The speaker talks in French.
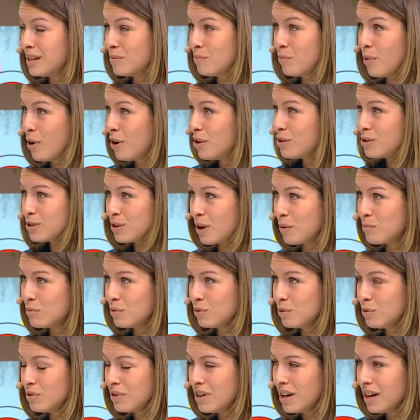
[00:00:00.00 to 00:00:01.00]
bossent comme
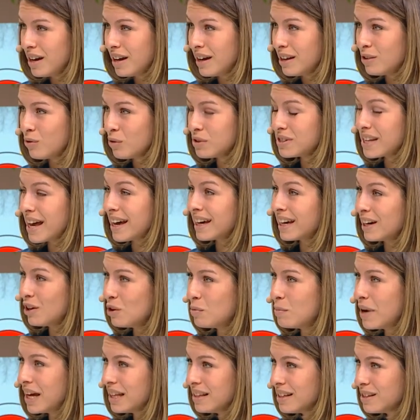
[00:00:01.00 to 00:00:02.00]
nous. Et donc ça
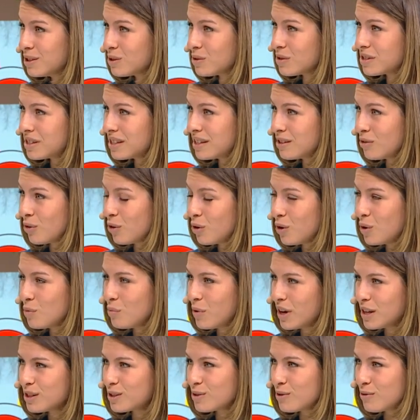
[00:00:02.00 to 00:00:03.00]
réhumanise aussi. Donc
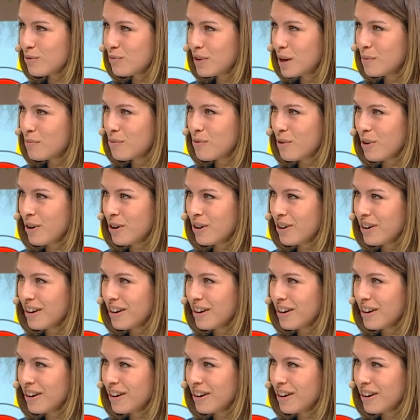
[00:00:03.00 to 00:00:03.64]
comment est-ce qu'on fait Écoutez, euh,